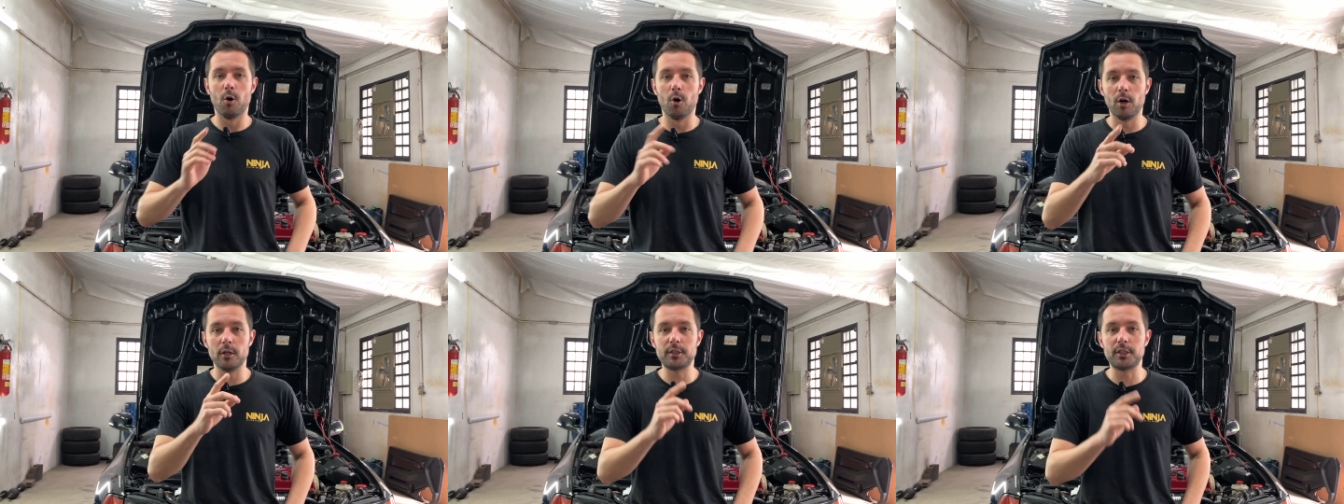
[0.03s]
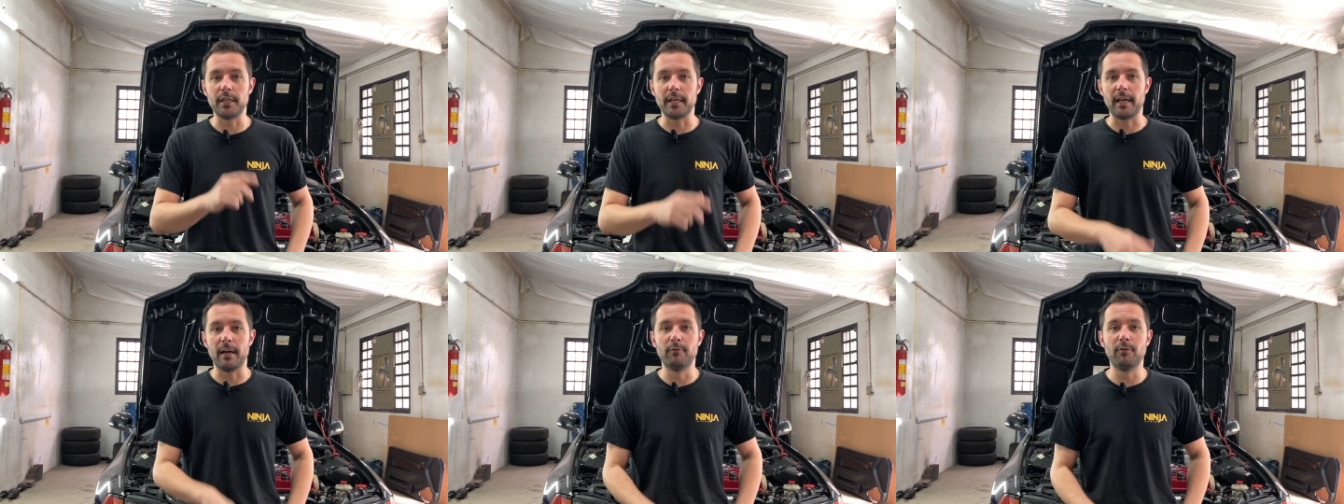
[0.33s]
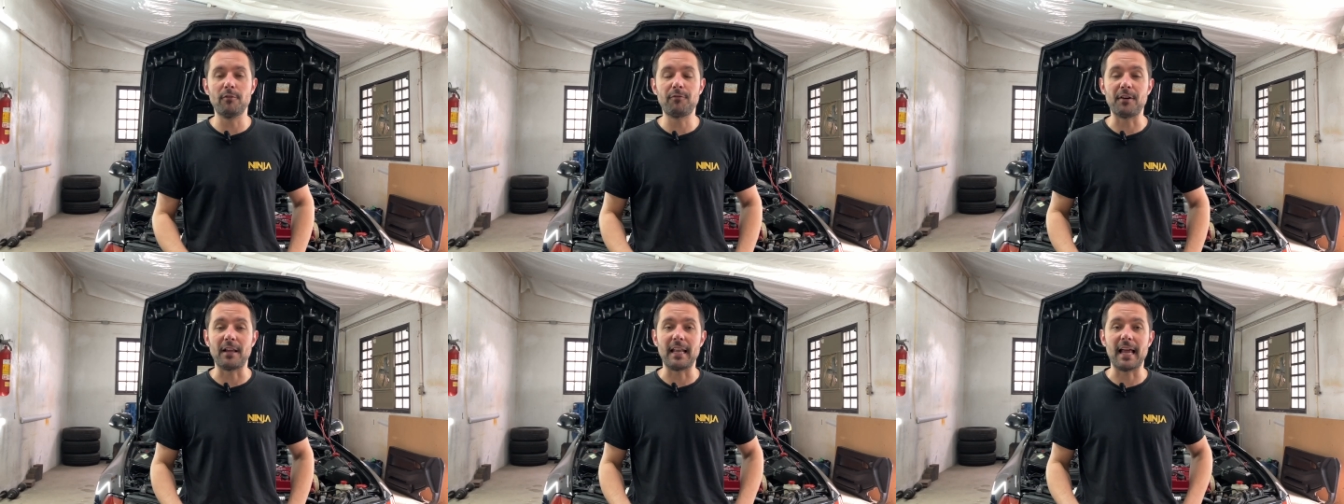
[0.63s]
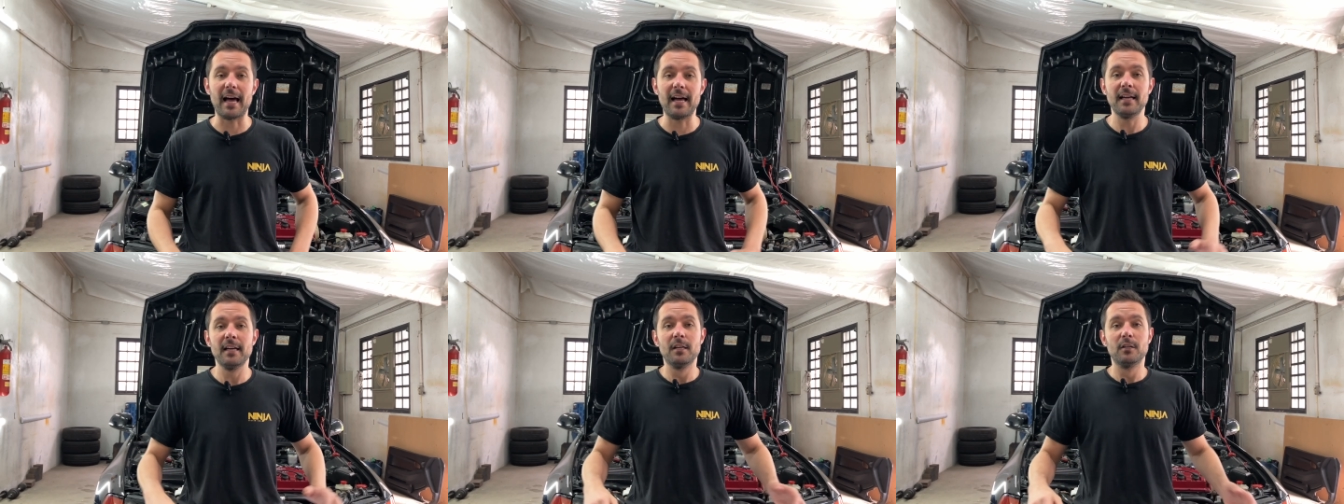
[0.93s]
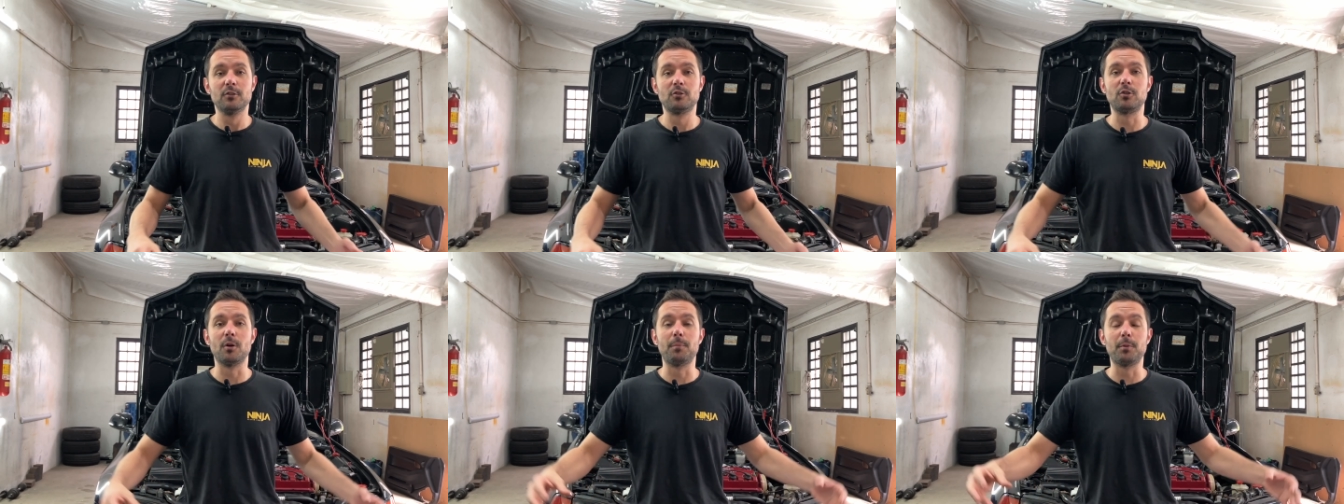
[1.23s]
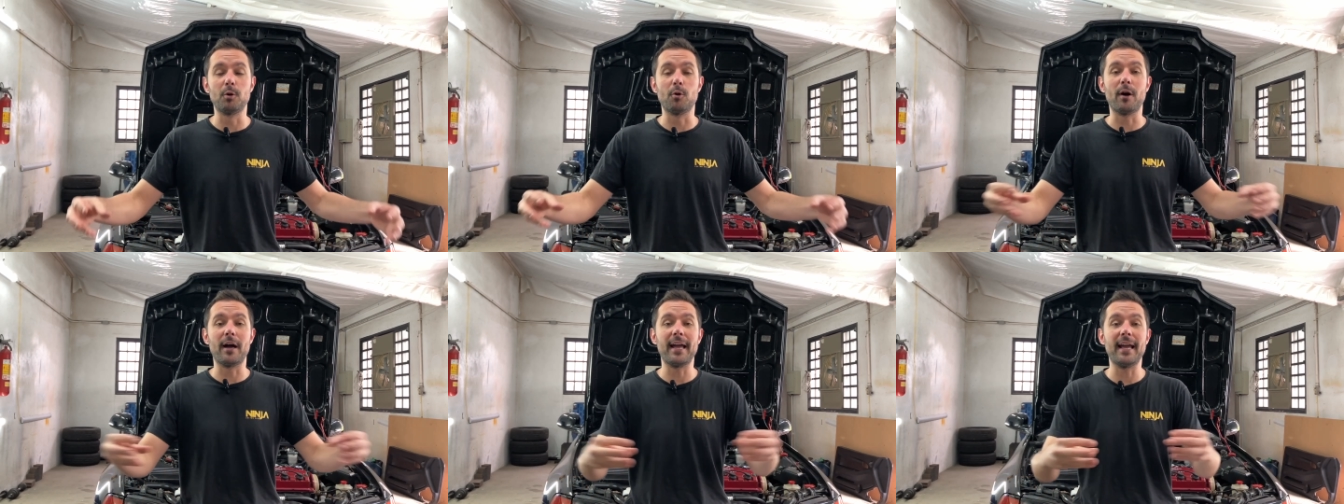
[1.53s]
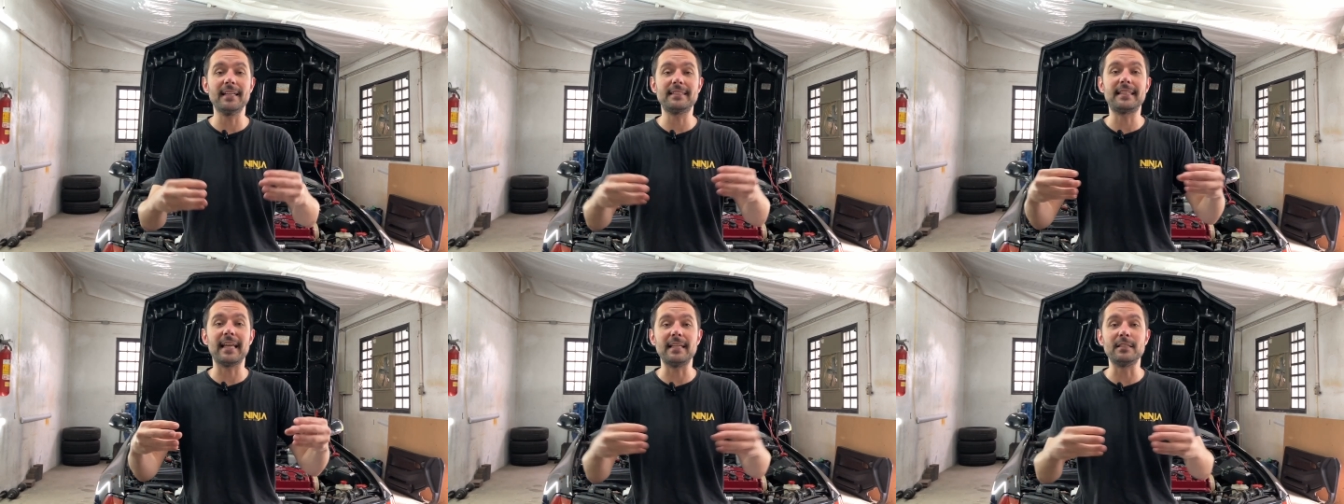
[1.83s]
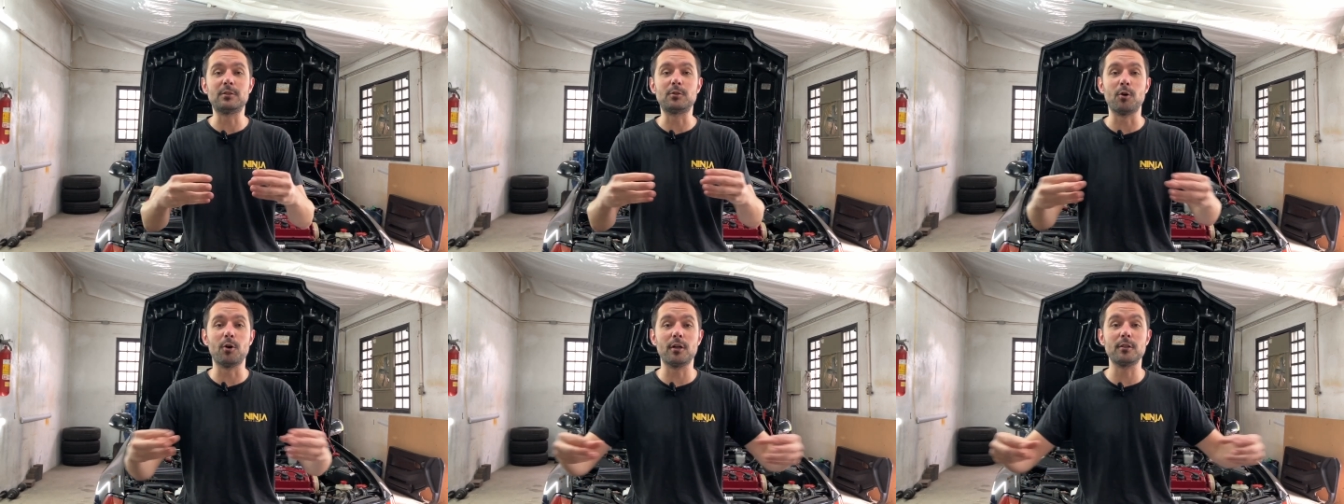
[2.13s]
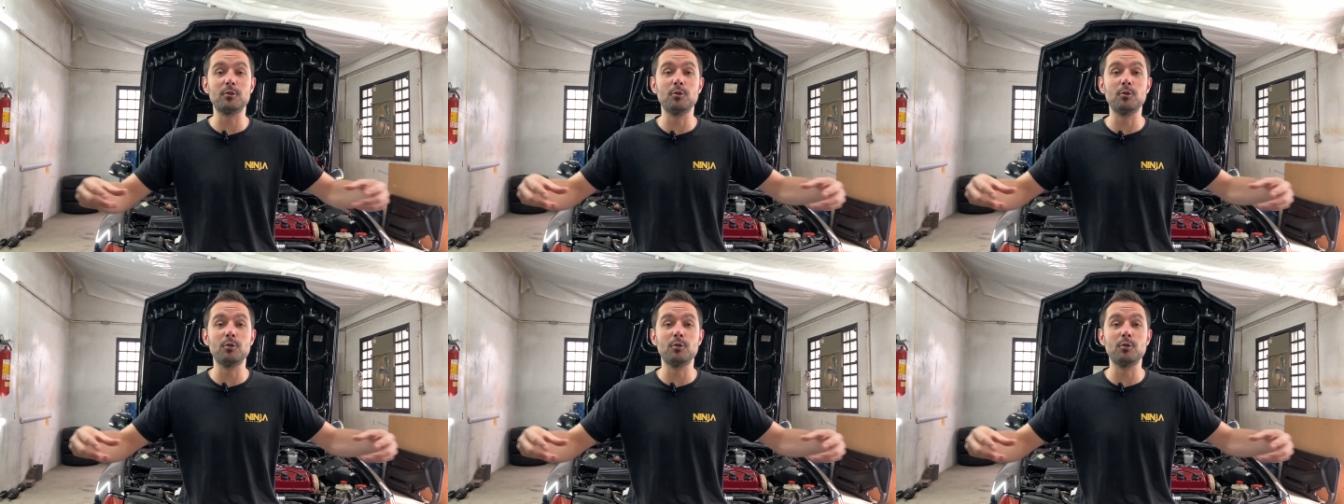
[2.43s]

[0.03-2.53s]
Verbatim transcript: Hoje eu vou falar sobre o retentor